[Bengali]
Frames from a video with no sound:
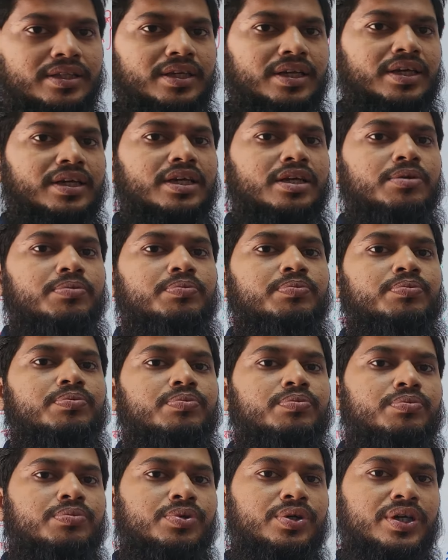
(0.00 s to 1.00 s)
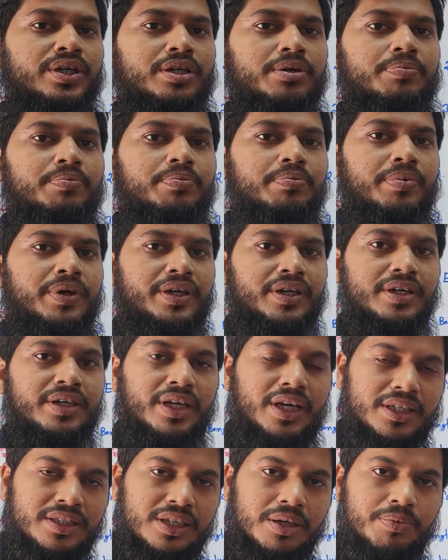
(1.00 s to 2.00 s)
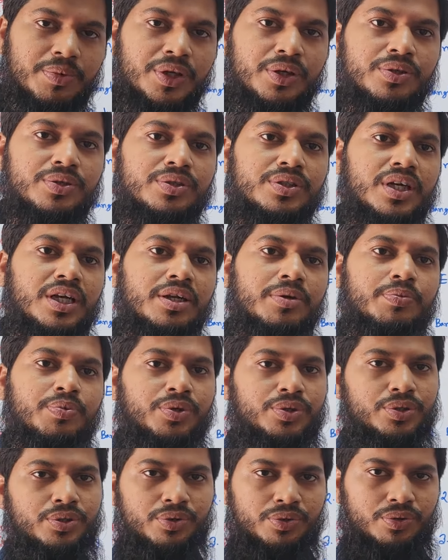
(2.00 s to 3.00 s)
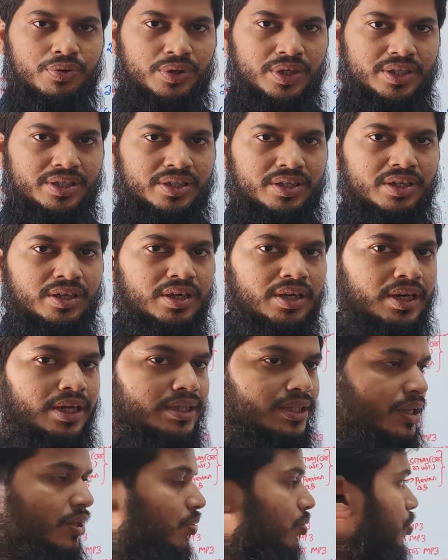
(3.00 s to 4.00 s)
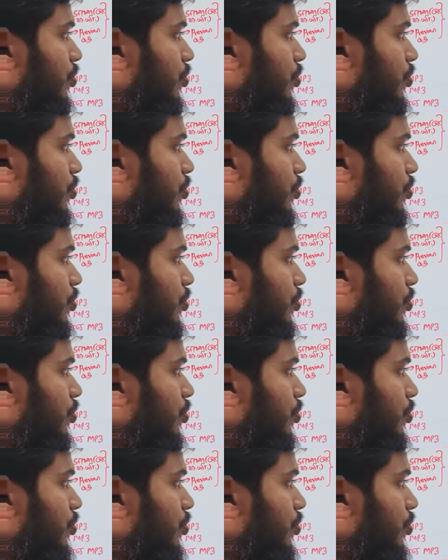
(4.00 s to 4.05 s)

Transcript: তাহলে এখানে বুয়েটে প্যাটার্নে আসা বিগত সালের প্রশ্নগুলো আছে তাহলে